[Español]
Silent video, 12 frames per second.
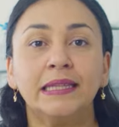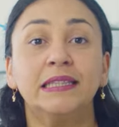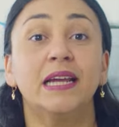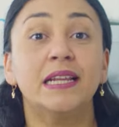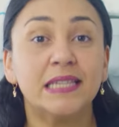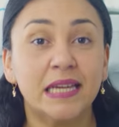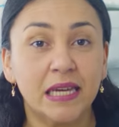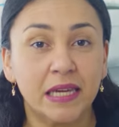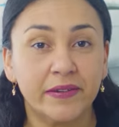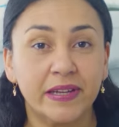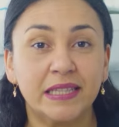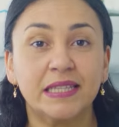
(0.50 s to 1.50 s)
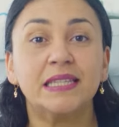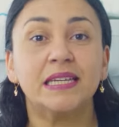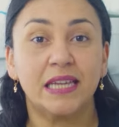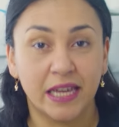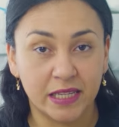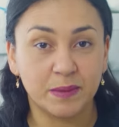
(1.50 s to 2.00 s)
tienes gingivitis y
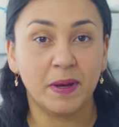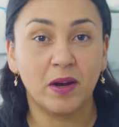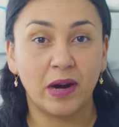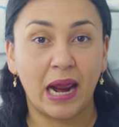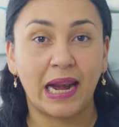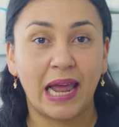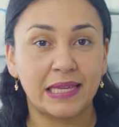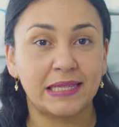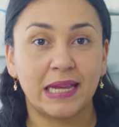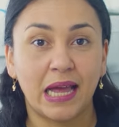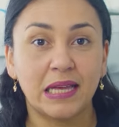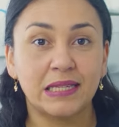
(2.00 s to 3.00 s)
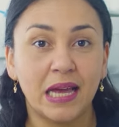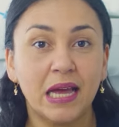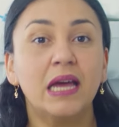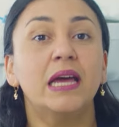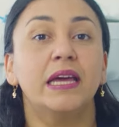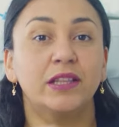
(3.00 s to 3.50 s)
quieres mejorarla desde casa,
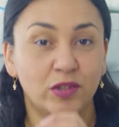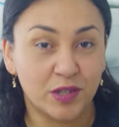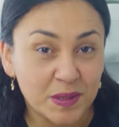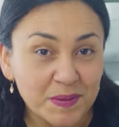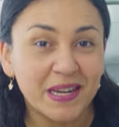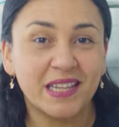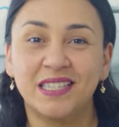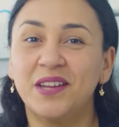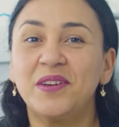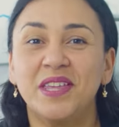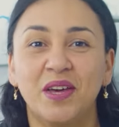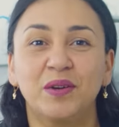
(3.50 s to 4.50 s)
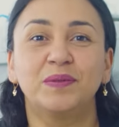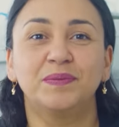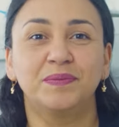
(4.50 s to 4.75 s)
entonces mira este video.